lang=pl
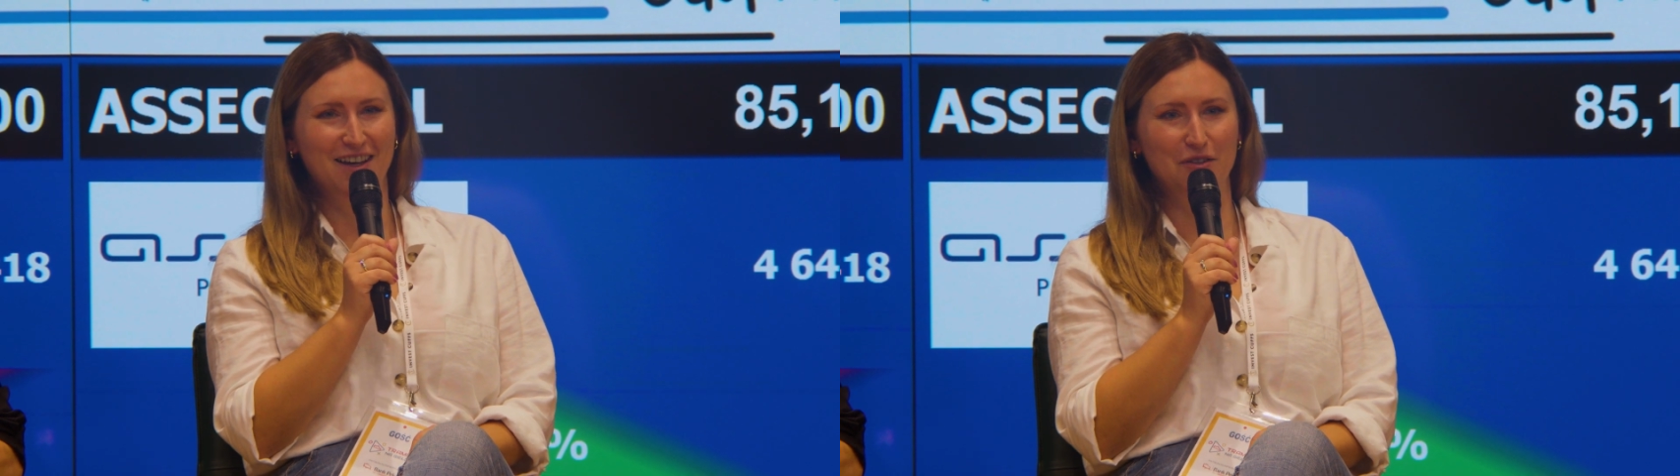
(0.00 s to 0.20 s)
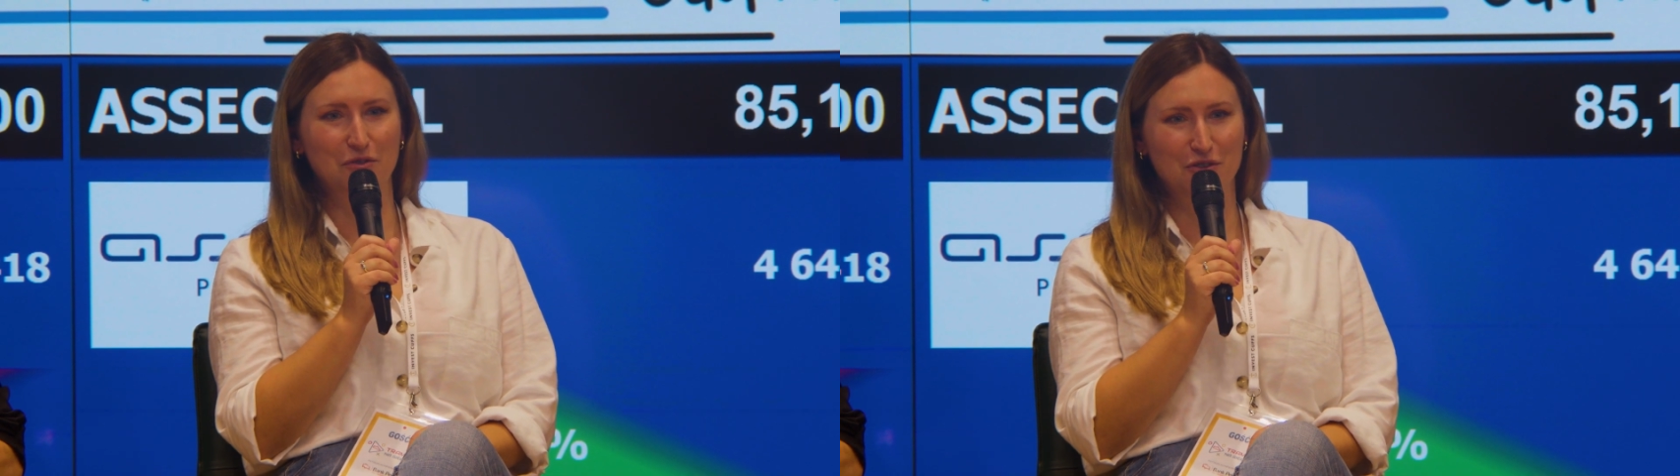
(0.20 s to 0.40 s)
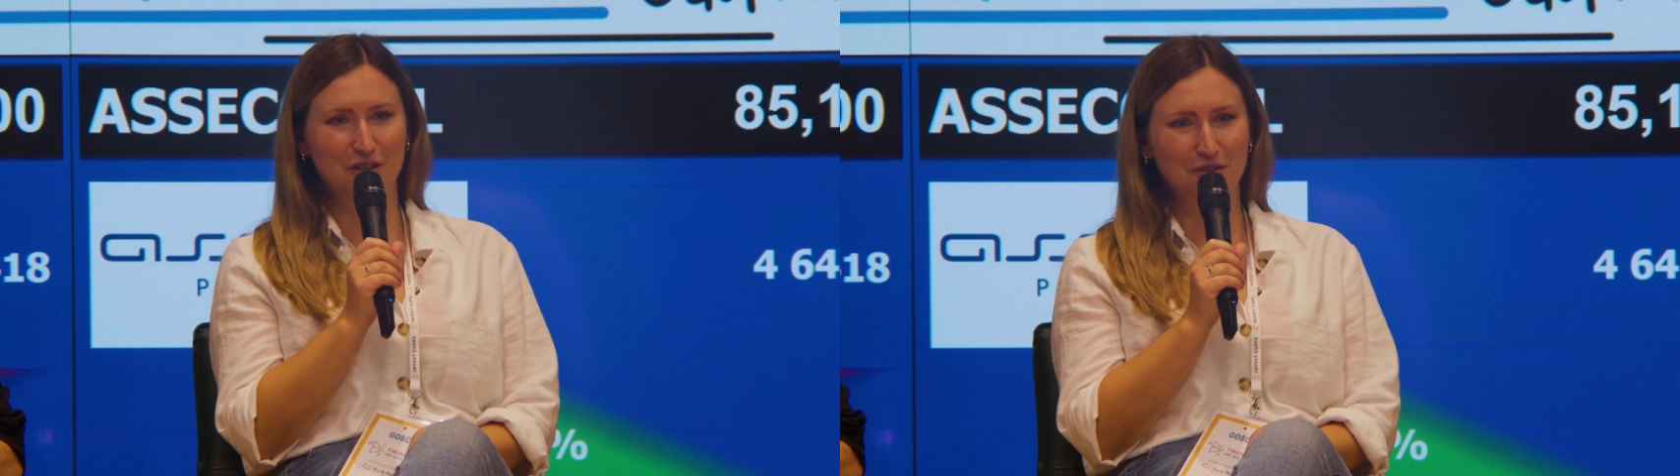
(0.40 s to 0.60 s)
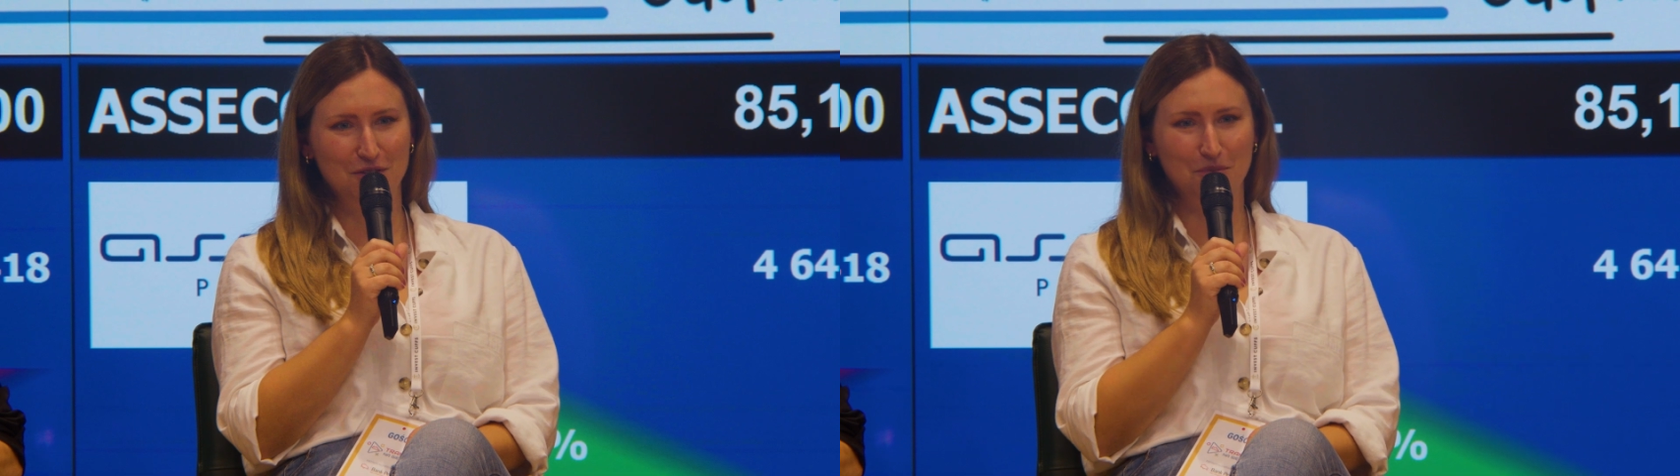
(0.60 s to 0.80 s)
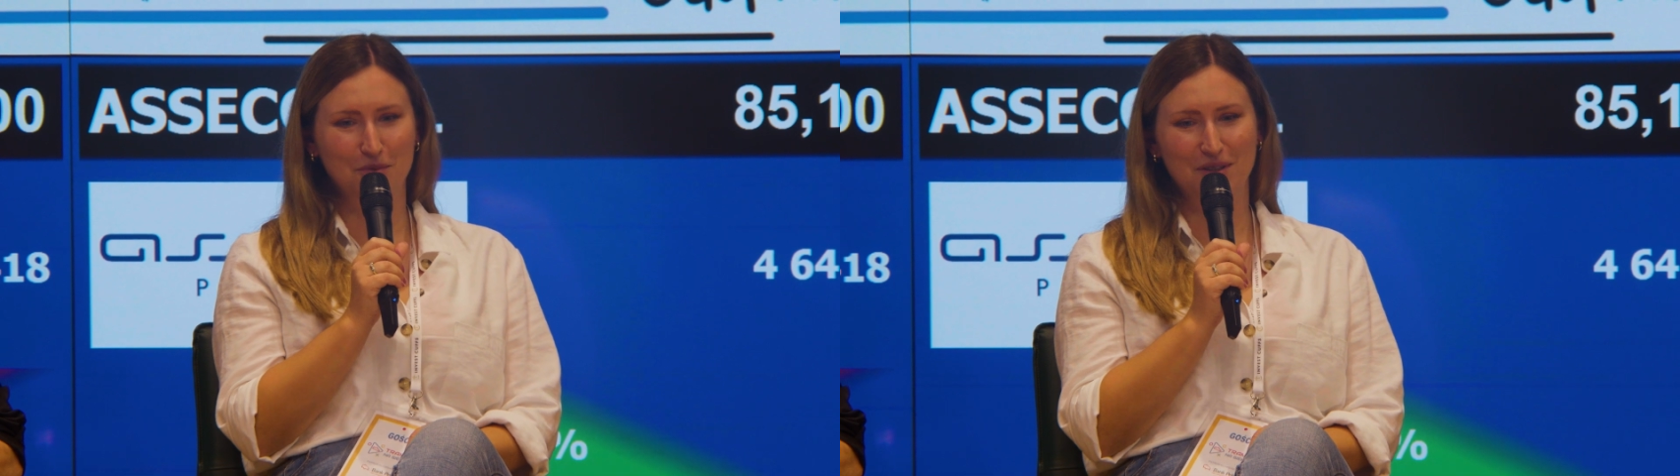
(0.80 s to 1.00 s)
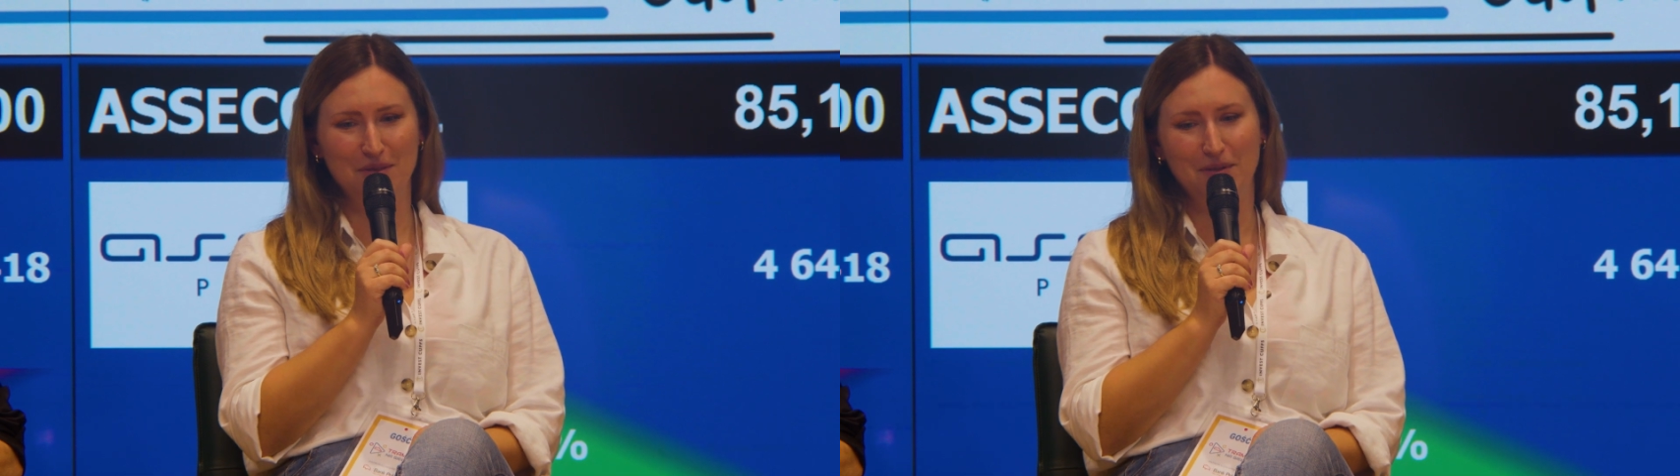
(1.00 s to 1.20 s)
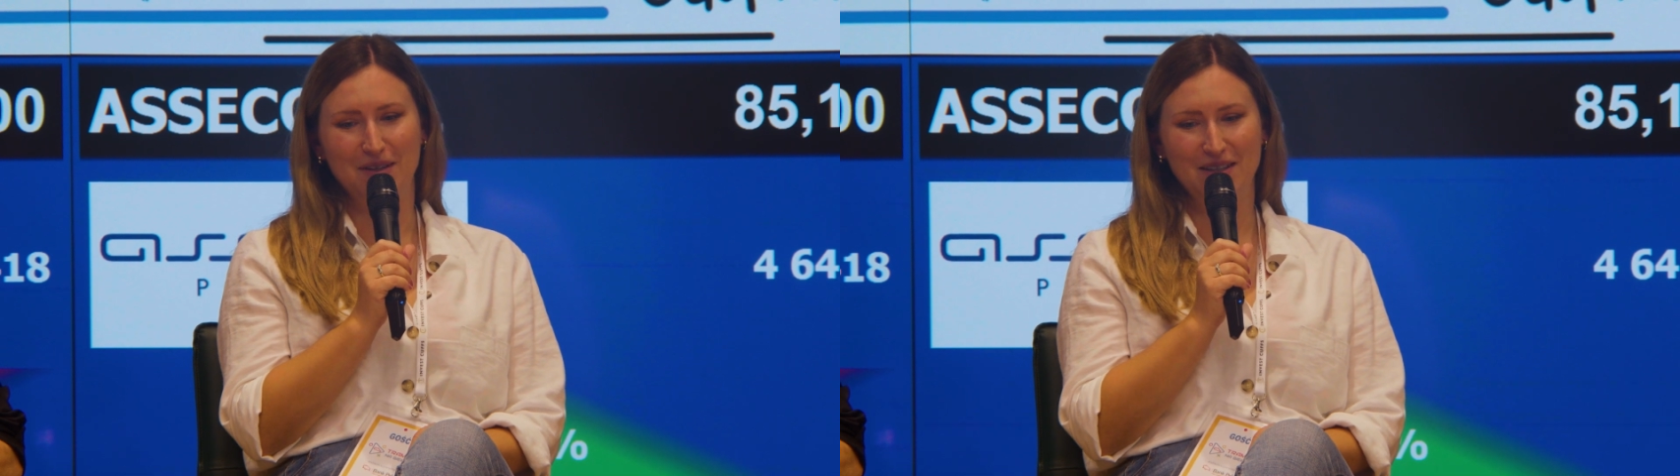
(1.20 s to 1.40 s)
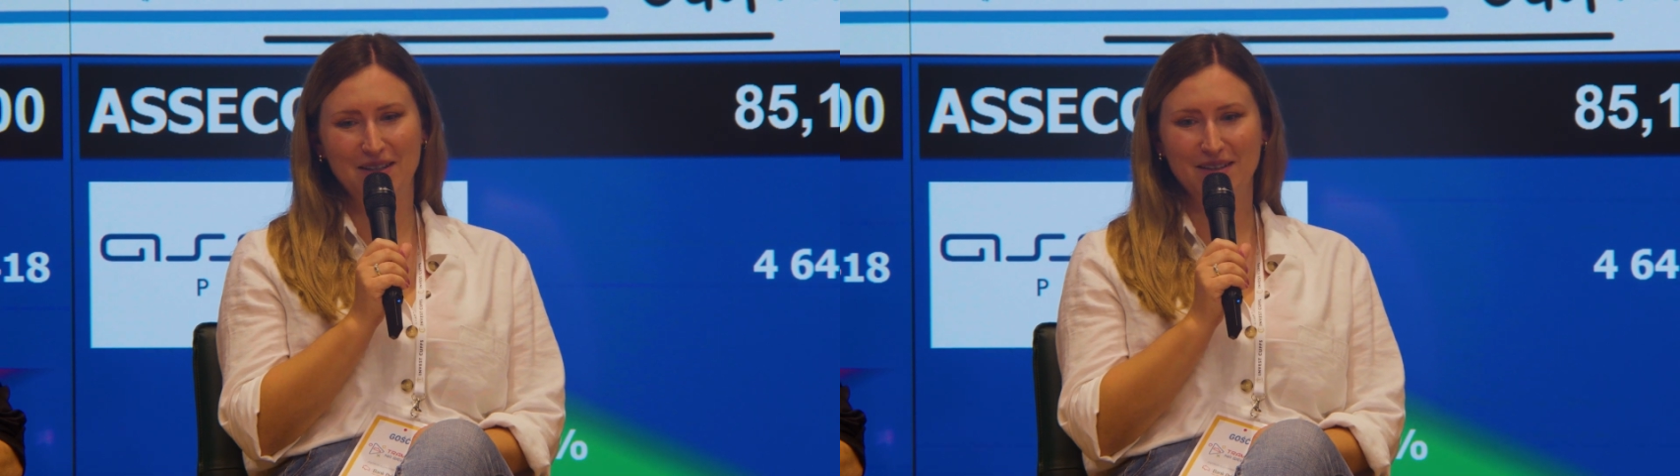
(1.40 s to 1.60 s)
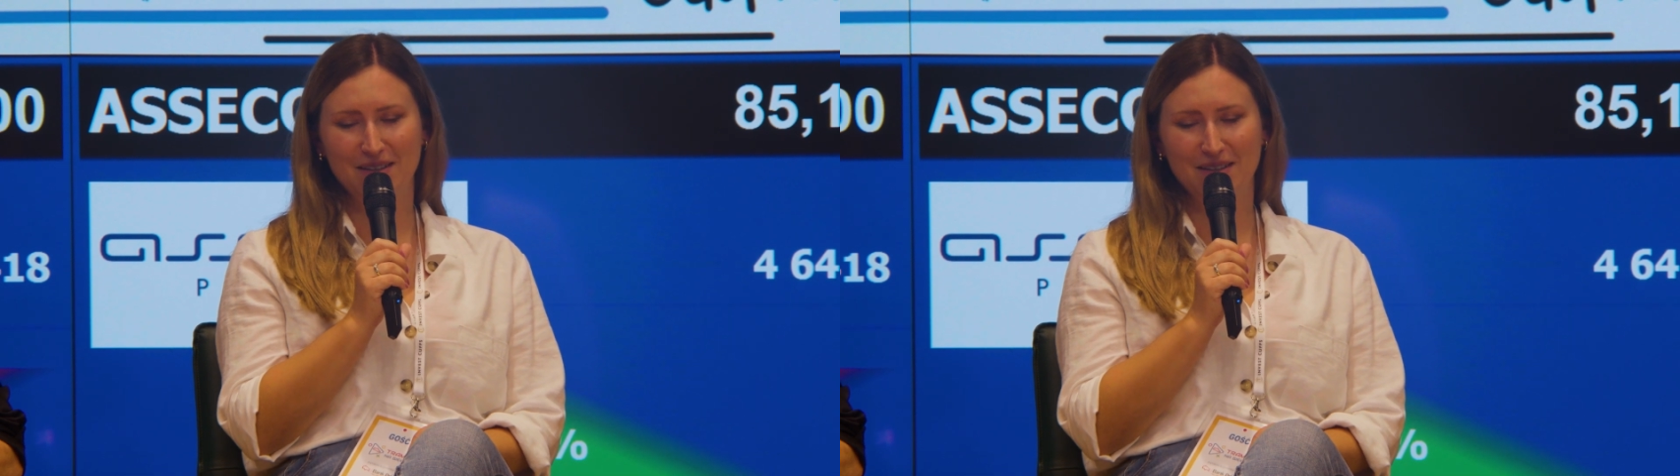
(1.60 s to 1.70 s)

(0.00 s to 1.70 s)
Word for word: e, w różnego typu RPG